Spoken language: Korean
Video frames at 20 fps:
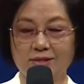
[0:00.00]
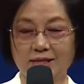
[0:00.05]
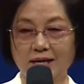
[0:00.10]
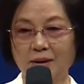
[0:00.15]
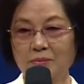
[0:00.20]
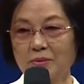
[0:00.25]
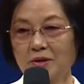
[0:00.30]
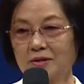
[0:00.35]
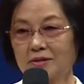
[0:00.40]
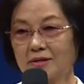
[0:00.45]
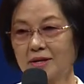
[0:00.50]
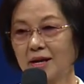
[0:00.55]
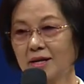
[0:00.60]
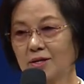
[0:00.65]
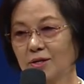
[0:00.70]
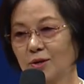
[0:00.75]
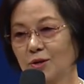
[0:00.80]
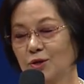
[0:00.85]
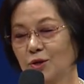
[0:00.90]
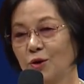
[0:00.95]
참여를
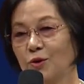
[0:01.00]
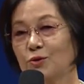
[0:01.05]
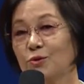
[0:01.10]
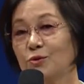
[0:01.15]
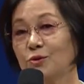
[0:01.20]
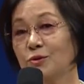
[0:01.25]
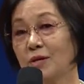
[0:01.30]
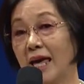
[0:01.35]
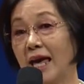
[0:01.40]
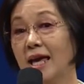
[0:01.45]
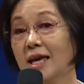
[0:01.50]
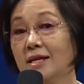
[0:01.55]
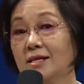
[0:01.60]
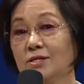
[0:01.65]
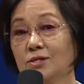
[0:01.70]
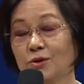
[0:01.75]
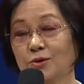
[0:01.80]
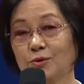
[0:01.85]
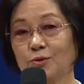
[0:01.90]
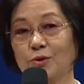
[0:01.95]
해서 저도
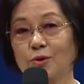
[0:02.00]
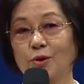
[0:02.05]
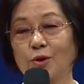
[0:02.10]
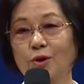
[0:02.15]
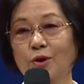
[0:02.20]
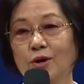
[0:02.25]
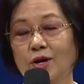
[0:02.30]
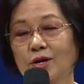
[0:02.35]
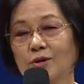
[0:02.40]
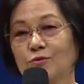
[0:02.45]
개인적으로